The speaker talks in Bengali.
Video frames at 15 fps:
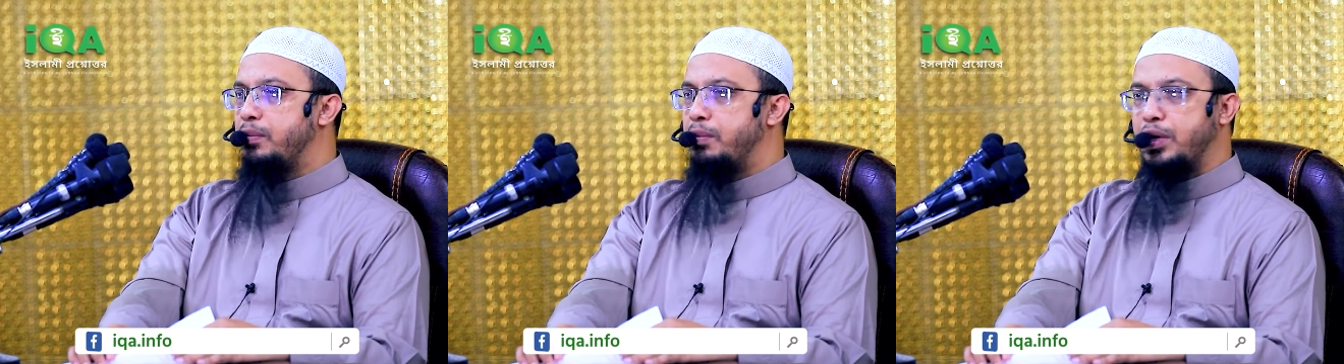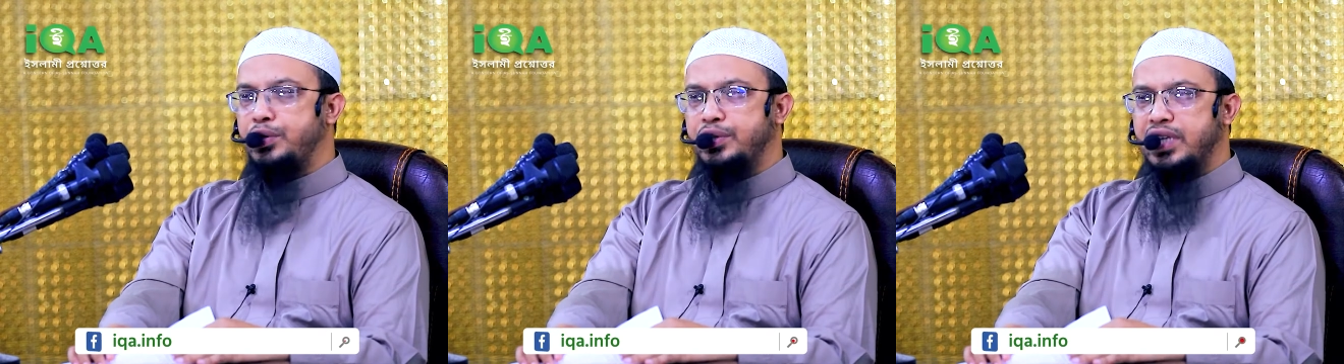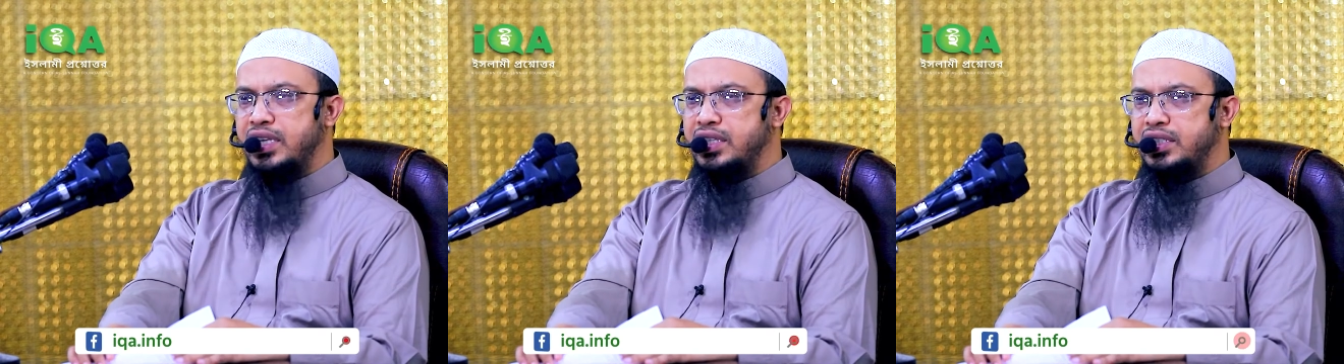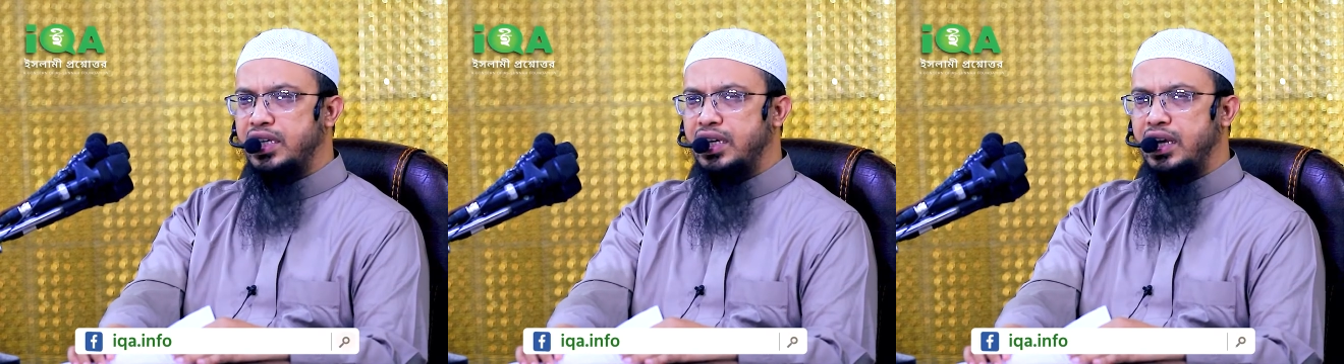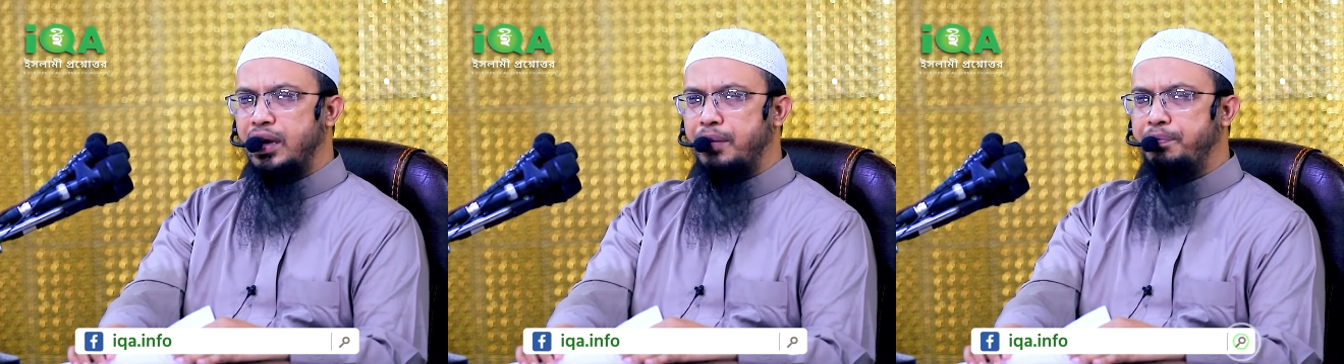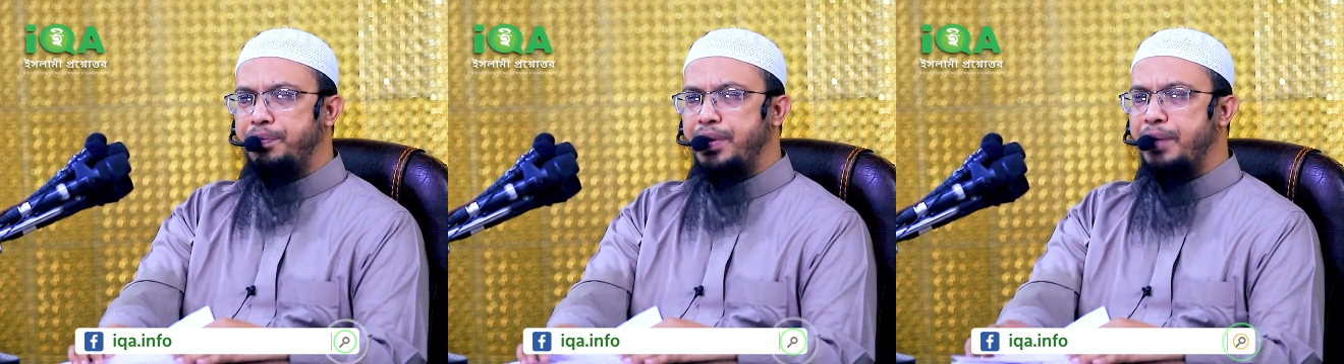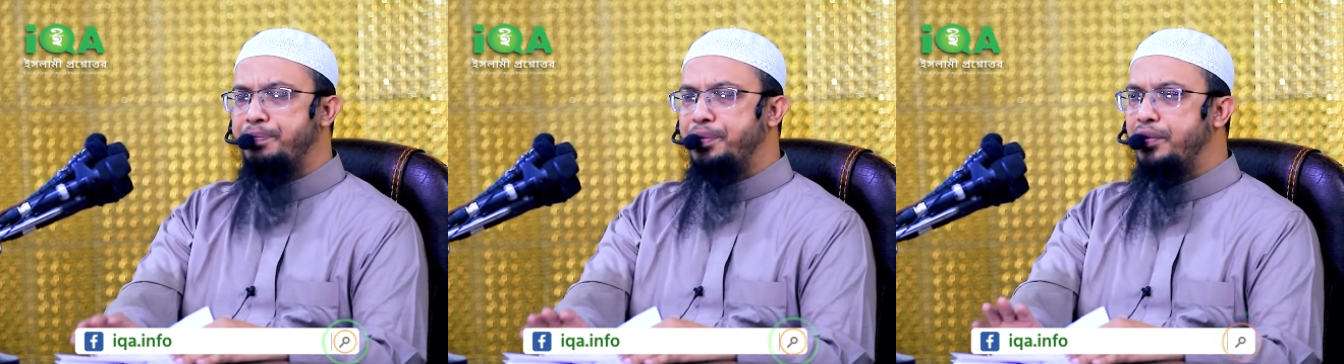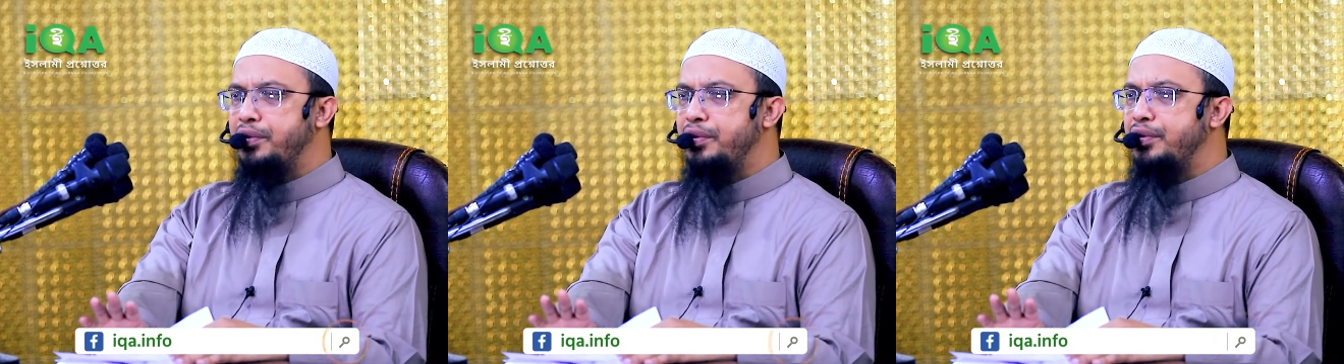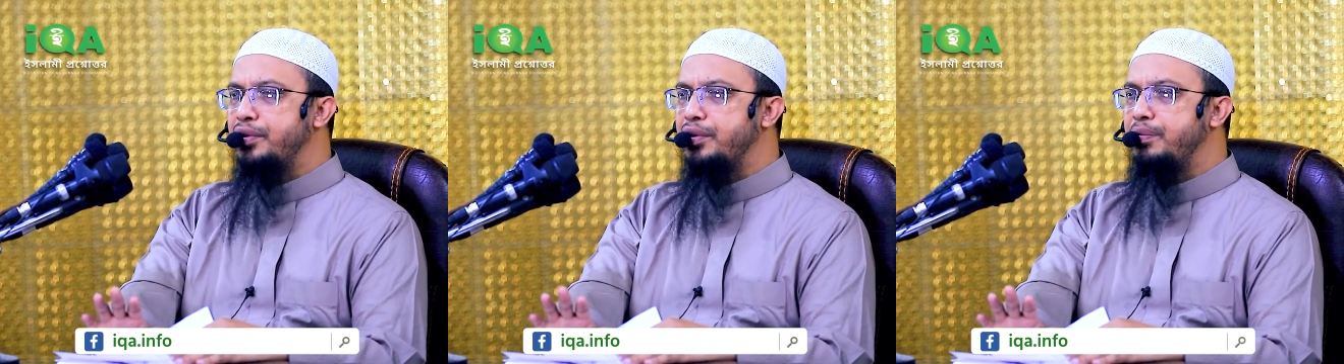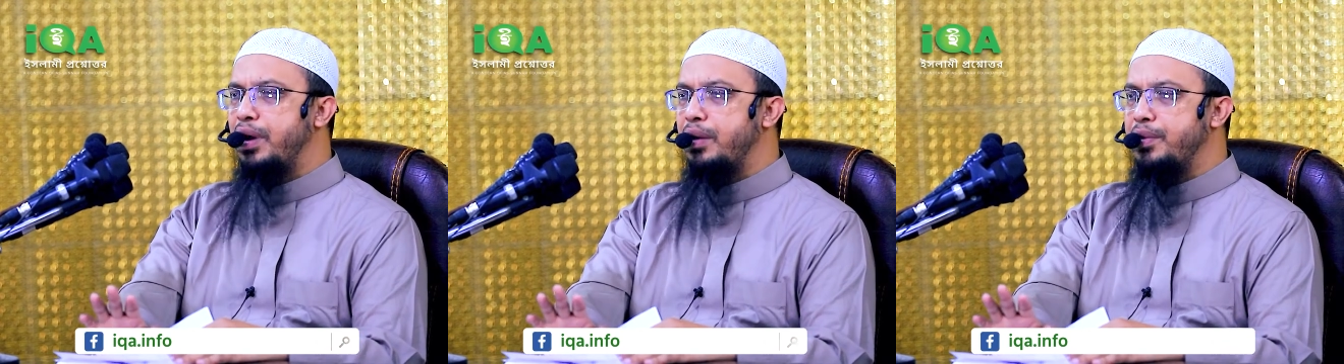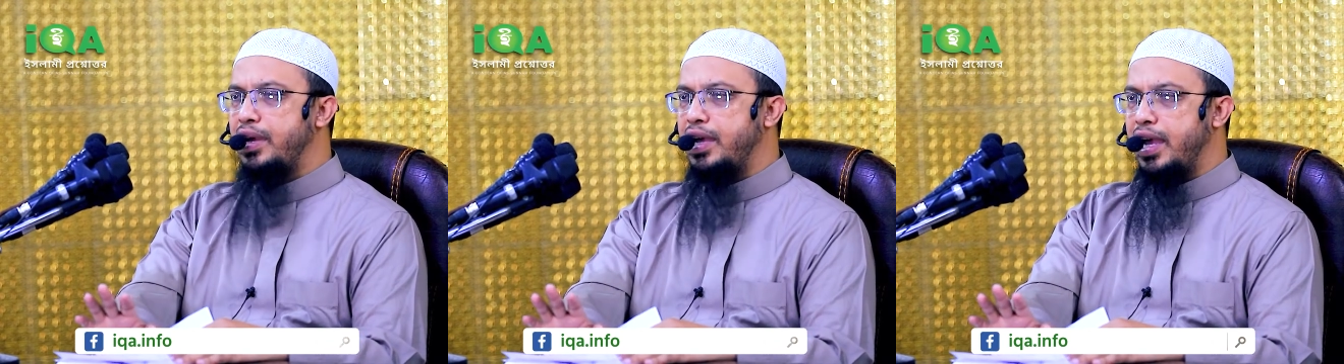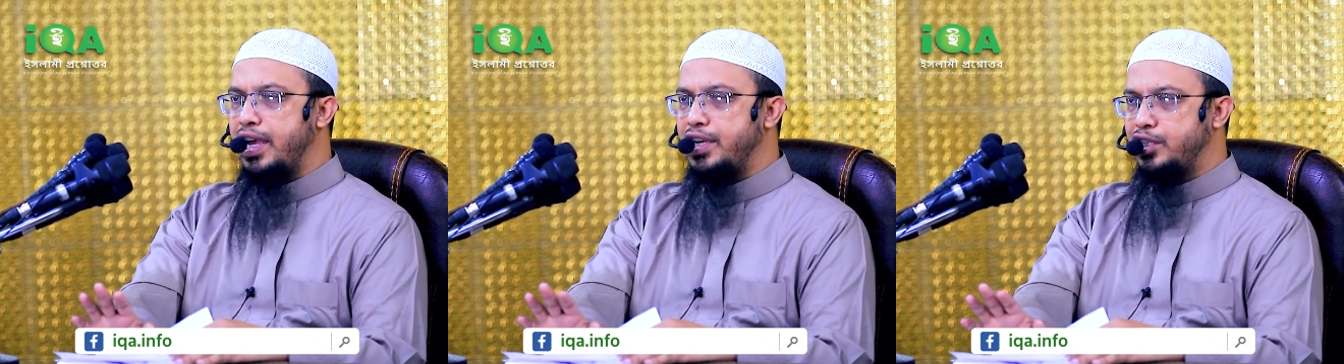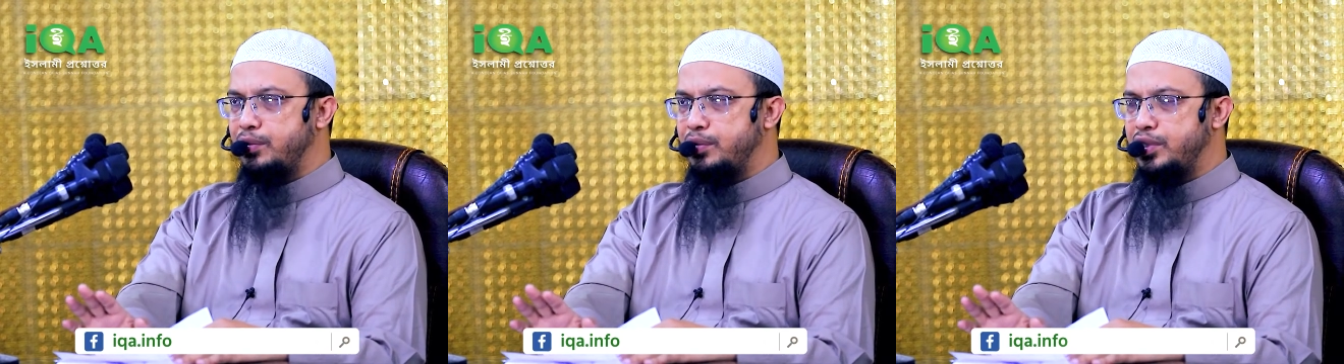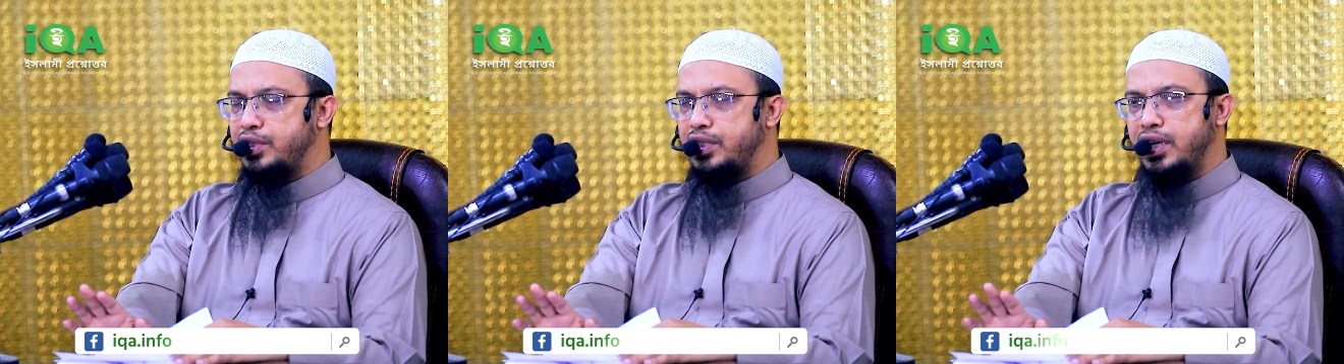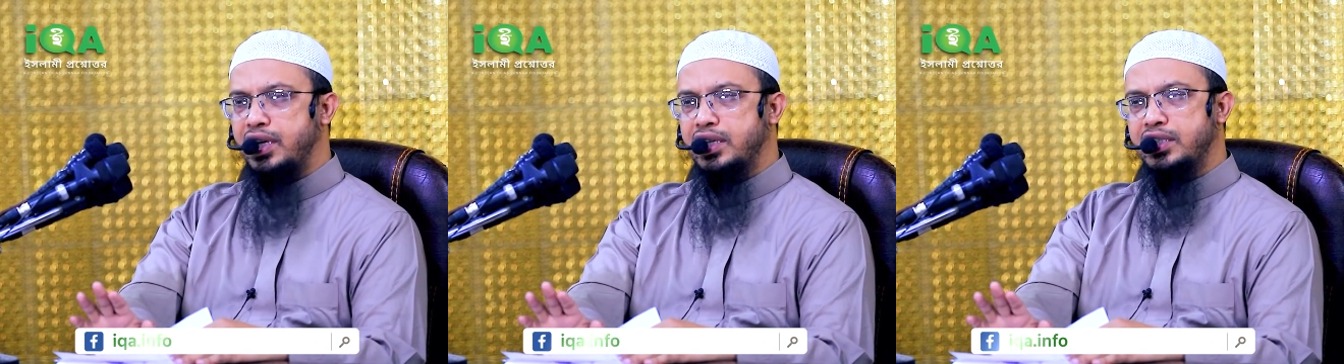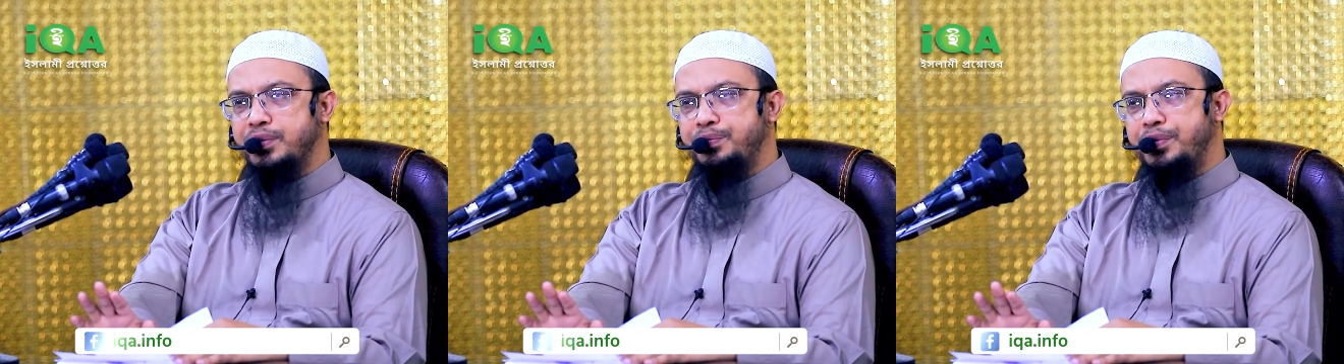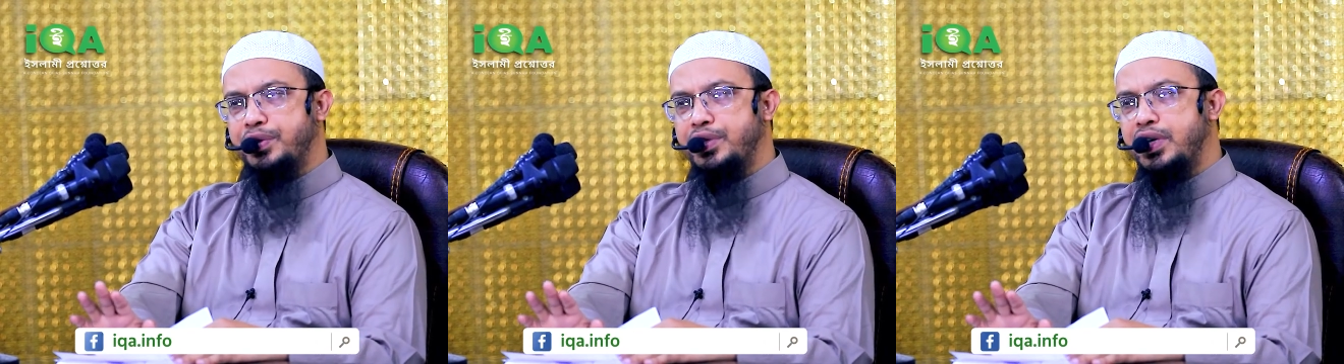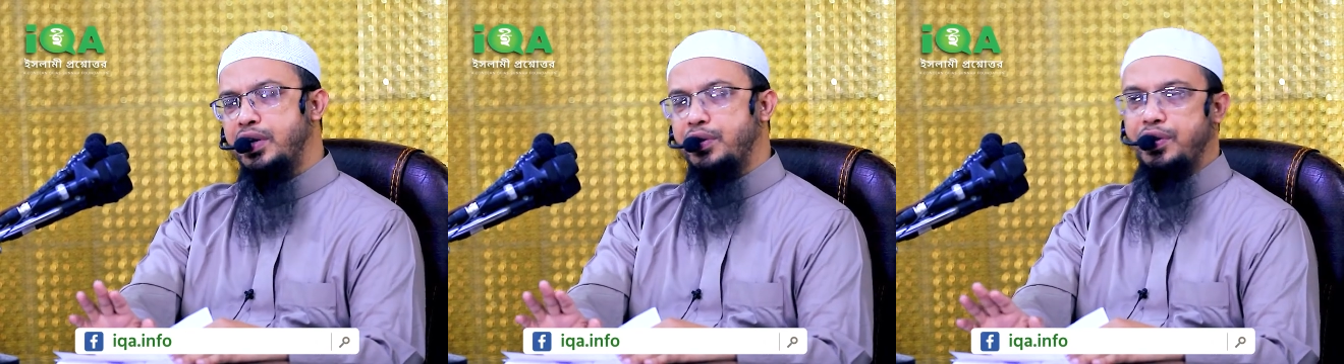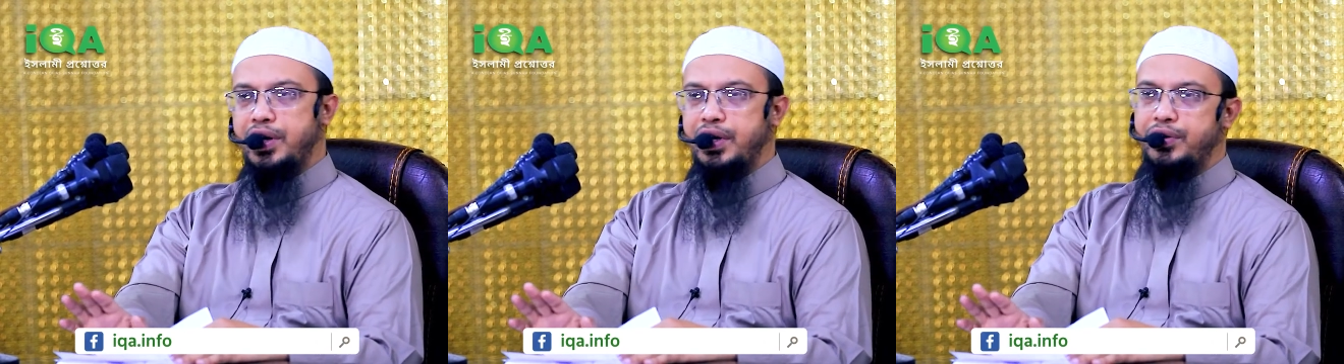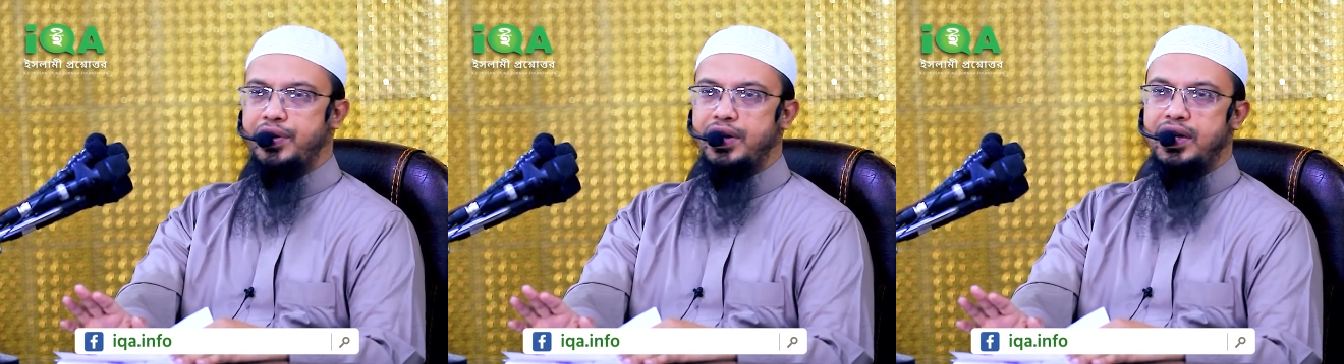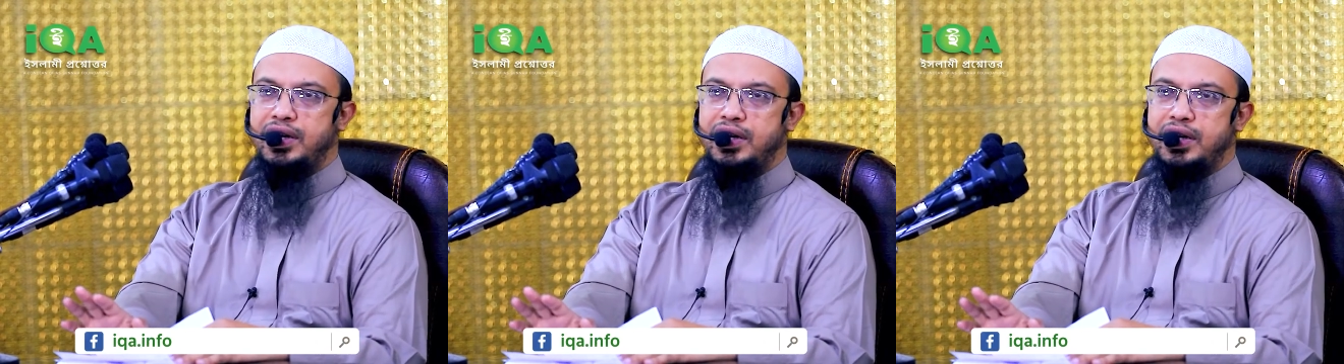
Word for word: মানুষ জানছেন না ব্যাপকভাবে এই সমস্যা প্রতিটা ঘরে ঘরে